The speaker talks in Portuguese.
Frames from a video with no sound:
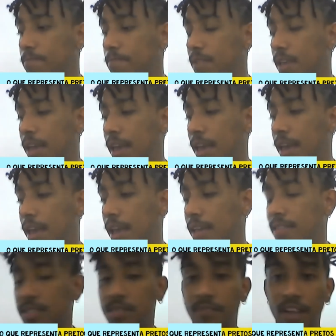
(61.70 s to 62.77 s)
É,
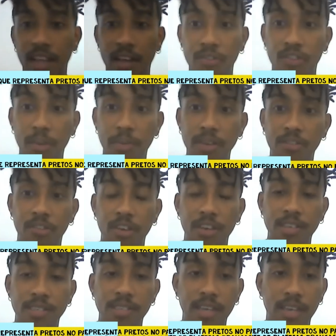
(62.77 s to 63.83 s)
vocês falaram de
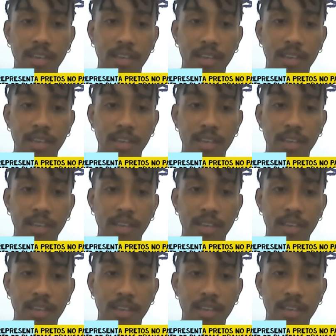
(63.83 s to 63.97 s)
Abdias, né?